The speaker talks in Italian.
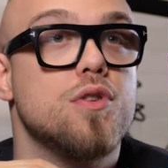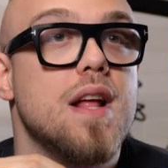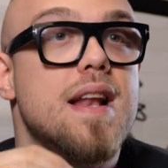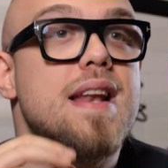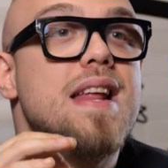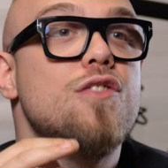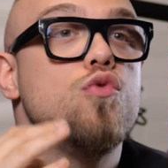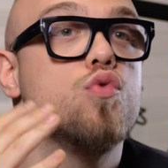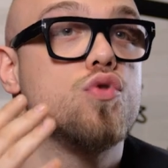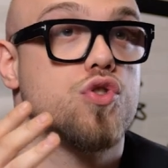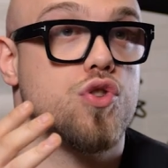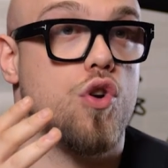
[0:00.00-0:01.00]

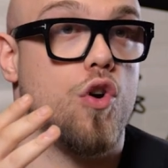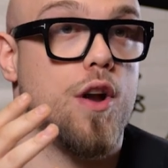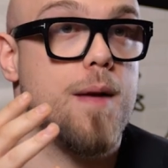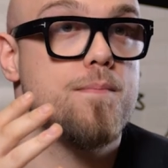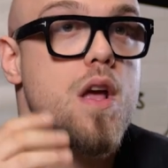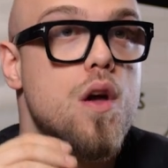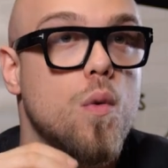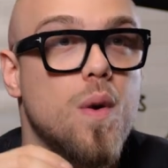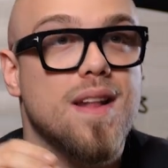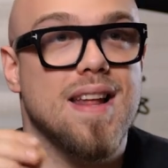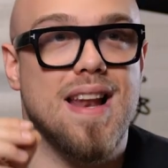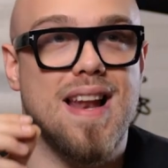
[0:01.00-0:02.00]
dell'induzione, quindi